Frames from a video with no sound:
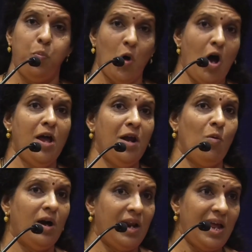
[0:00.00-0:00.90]
போன
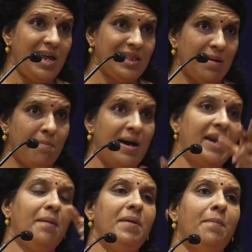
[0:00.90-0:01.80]
உடனே இந்த
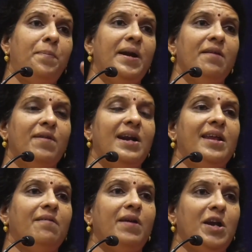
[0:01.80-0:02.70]
மரம் எப்படி
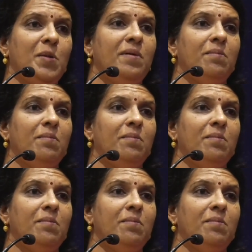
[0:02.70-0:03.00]
வளர வேண்டும்